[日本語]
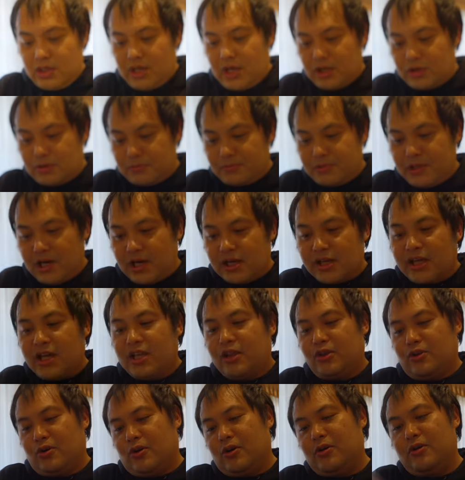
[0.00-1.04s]
あと
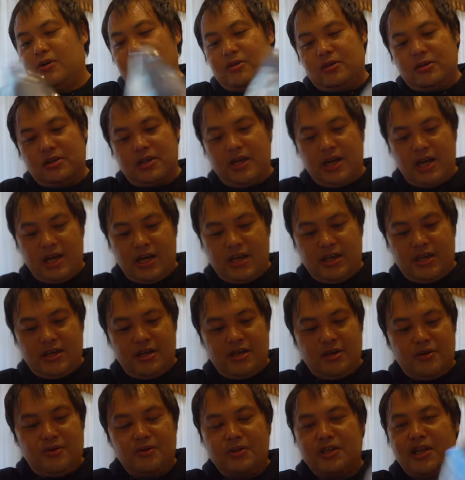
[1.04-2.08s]
ブランケット。はい。
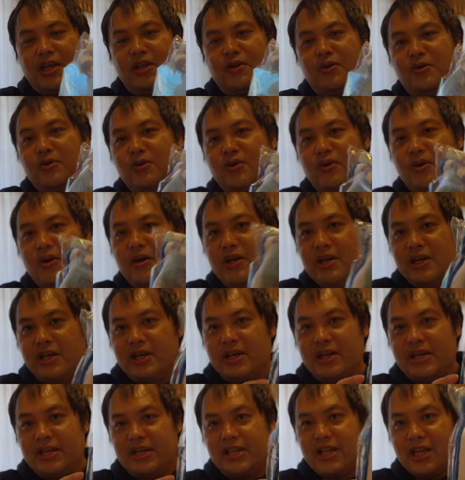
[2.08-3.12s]
こんなのを
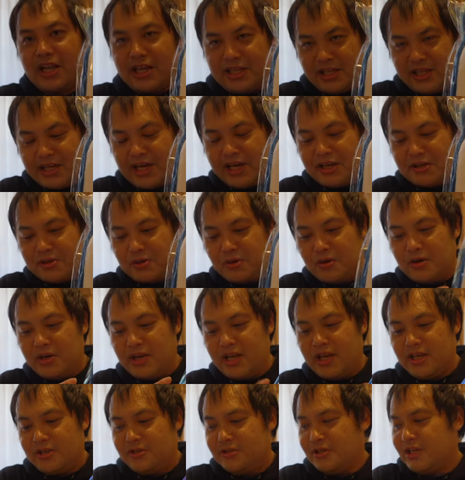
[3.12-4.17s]
いただいて帰ると
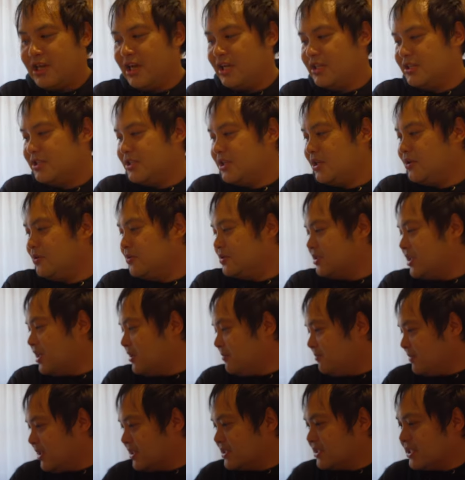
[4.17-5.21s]
いう感じでござ
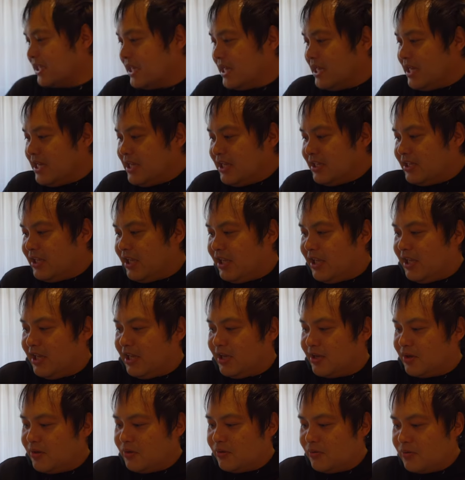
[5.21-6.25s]
います。
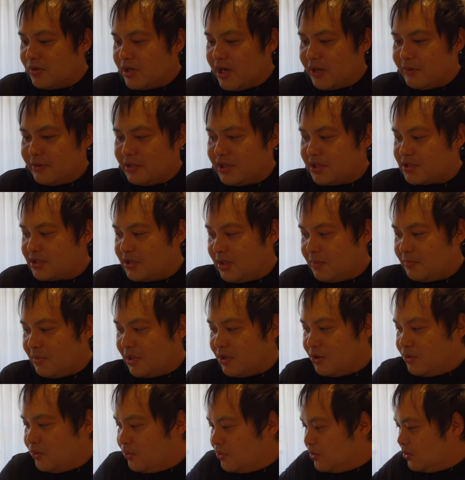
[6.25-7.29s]
で、今回はですね、
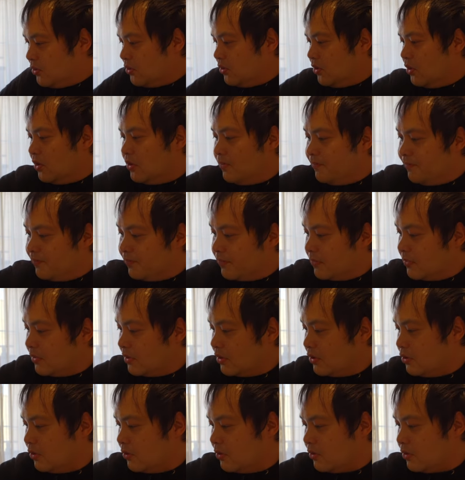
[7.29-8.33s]
まあ、兵庫、
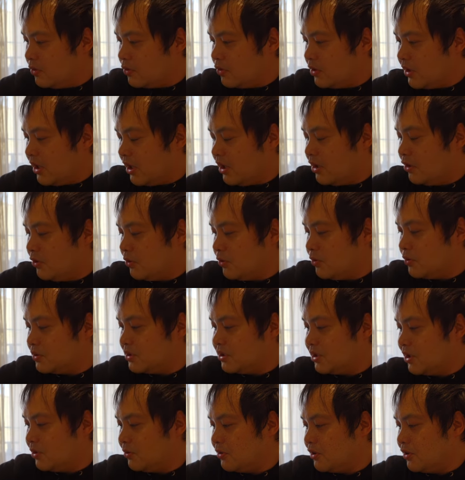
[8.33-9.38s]
兵庫のね、旅行
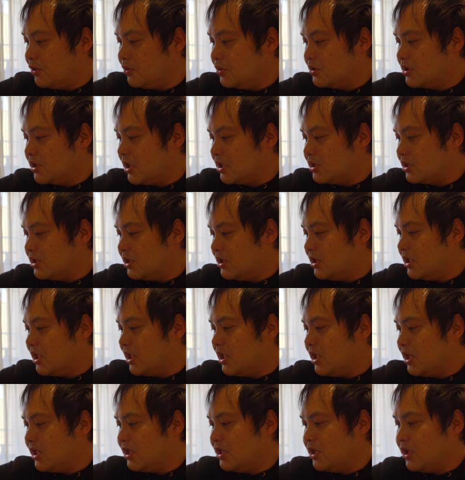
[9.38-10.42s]
支援を利用させてい
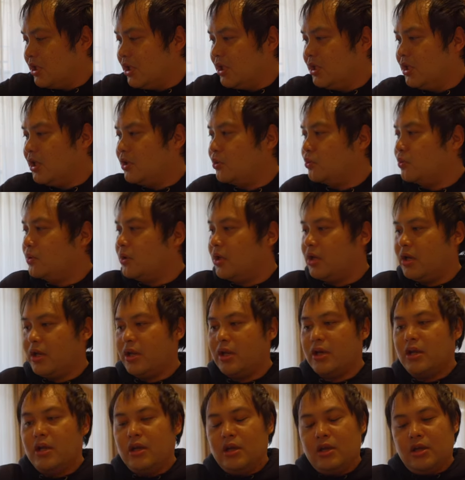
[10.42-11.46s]
ただいて、なんと
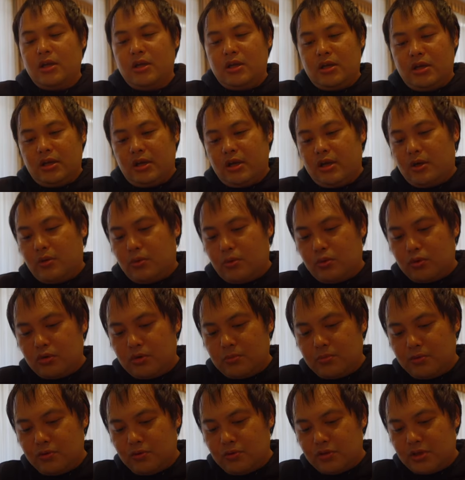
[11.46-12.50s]
ね、えー、子
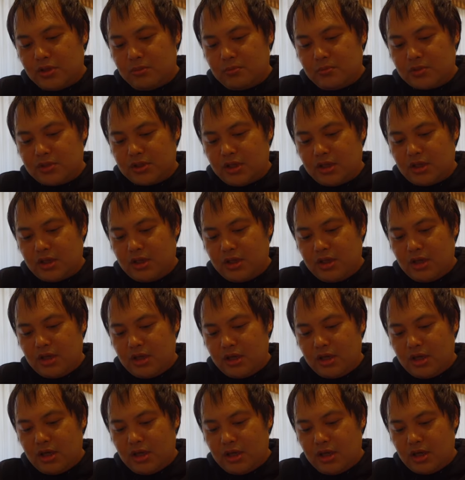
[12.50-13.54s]
供料金も設
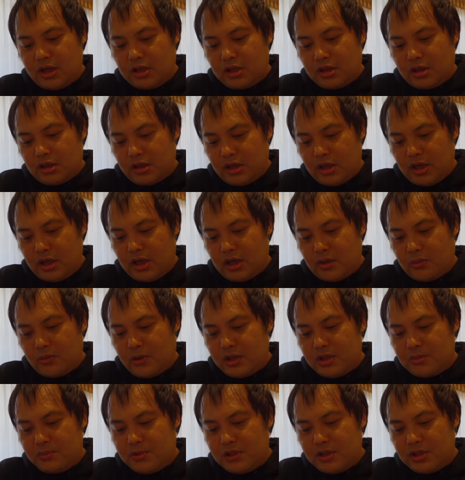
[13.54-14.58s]
定があって、
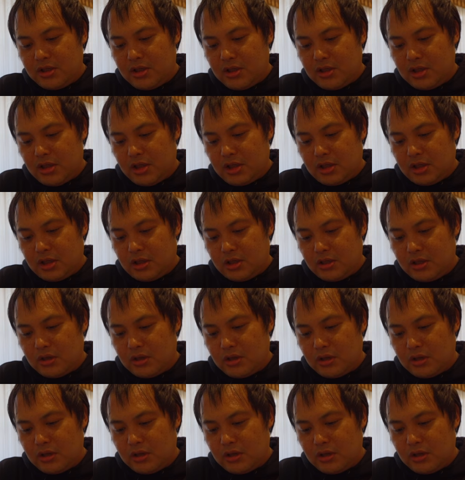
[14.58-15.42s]
割引がね、